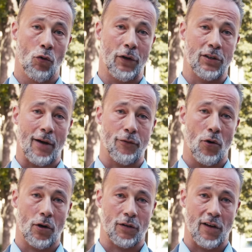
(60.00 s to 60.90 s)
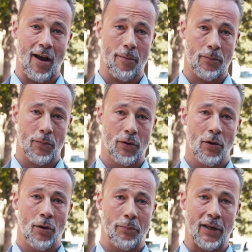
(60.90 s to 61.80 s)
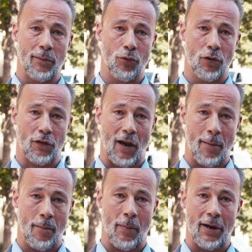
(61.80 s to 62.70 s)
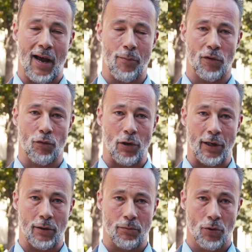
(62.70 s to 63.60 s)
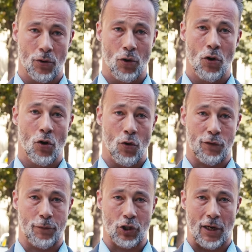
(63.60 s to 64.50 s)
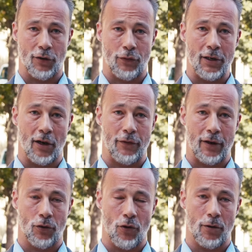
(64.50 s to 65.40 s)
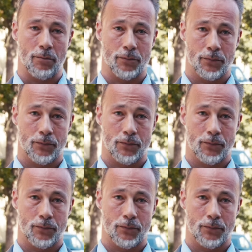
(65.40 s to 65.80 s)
Ludwigshafen, Oggersheim, Bingen, Büdesheim, Mannheim und Solingen höchstwahrscheinlich verhindert werden können.